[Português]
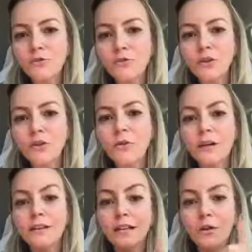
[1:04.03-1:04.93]
viu?
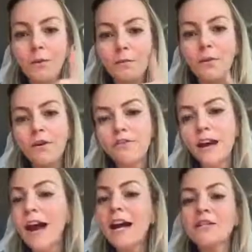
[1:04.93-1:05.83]
Tenha uma boa
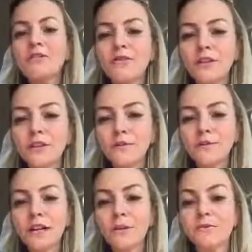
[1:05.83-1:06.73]
viagem, fique com
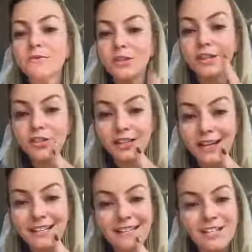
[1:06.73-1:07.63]
Deus.
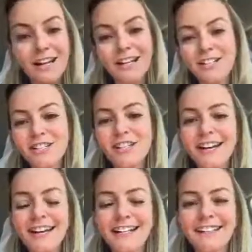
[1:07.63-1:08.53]
Gentileza gera
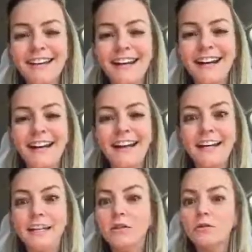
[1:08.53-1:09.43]
gentileza.
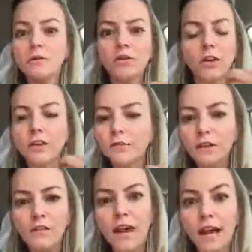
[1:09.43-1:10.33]
E o senhor não
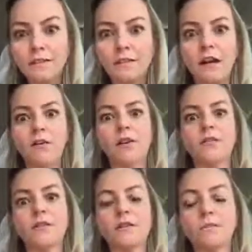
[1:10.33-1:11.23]
teve reação, ele
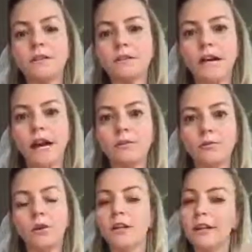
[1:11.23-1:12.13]
ficou espantado
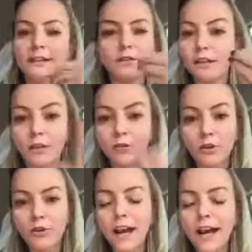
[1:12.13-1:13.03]
me olhando, ele não
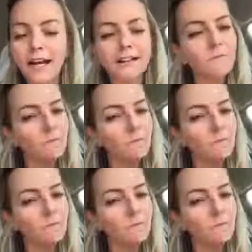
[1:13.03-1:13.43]
falou nada